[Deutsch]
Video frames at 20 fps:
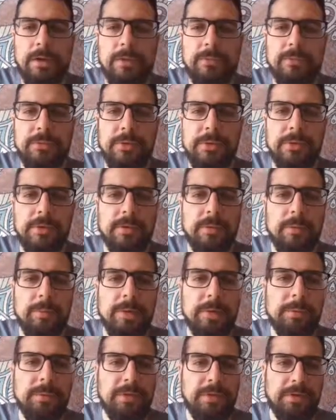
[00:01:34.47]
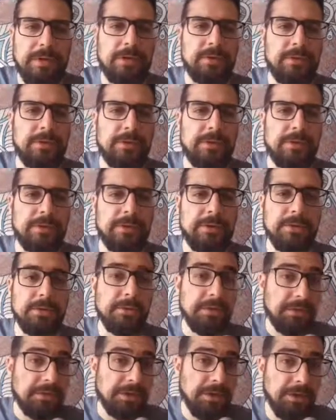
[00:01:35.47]
findet das aber ein bisschen langweilig hier
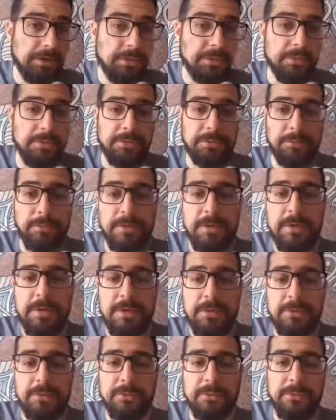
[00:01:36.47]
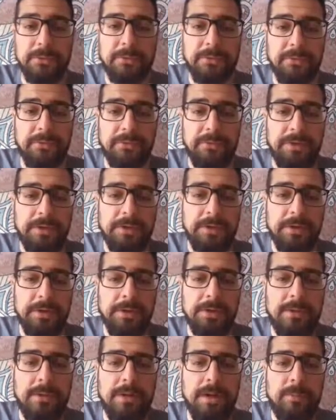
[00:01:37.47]
und ich ja auch. So,
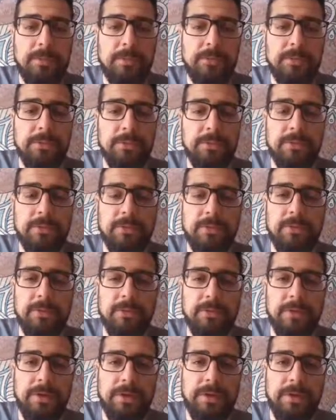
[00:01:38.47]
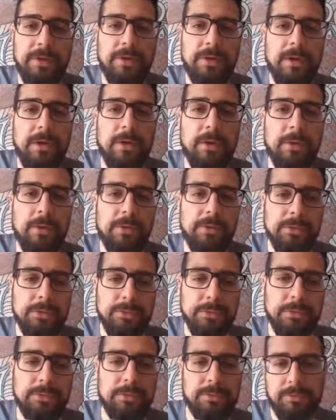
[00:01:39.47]
deswegen haben wir uns zwei
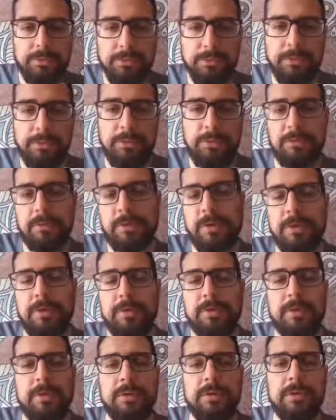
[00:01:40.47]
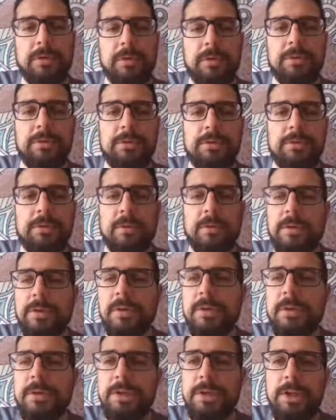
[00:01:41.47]
Audio-Tools installiert,
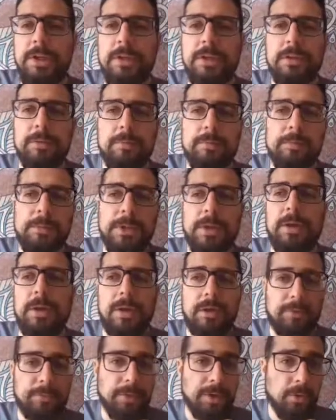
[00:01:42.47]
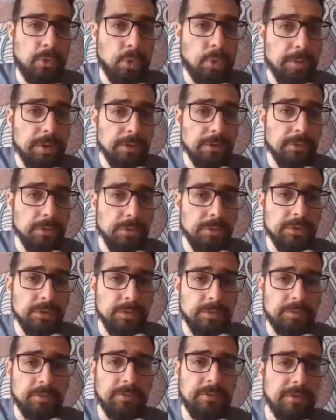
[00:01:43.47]
die ich mir erstmal grob angeguckt
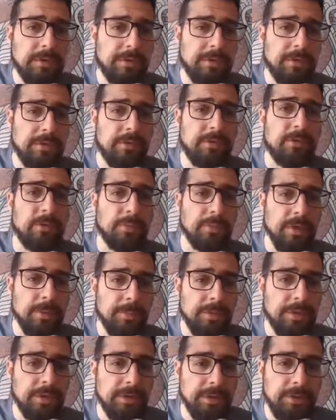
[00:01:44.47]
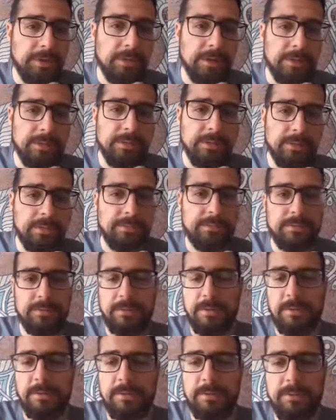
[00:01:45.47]
habe. Wir werden die jetzt zusammen entdecken,
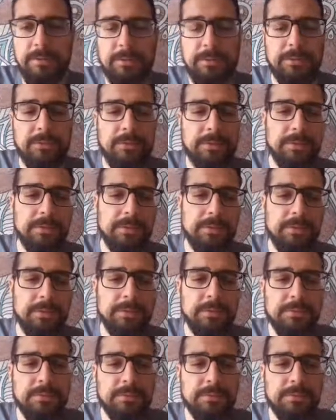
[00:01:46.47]
weil ich finde,